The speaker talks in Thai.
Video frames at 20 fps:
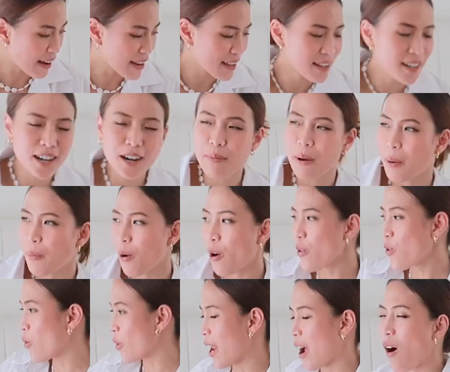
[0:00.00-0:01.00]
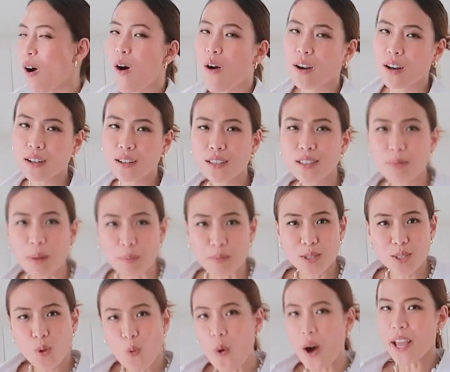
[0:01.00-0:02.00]
อันนี้คือแบบพออยู่ในห้องแล้วคือแบบ
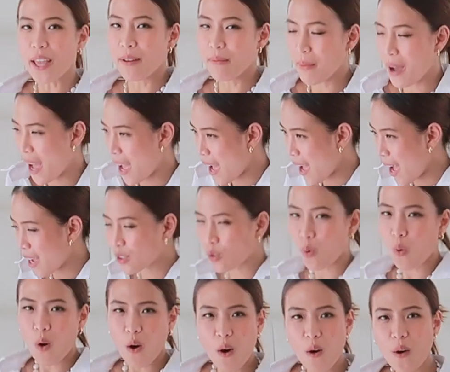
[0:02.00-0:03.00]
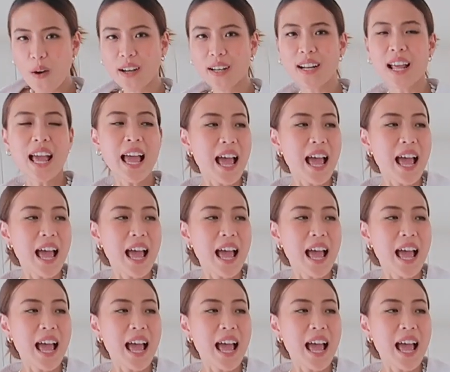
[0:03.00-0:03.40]
สวยมากทุกคน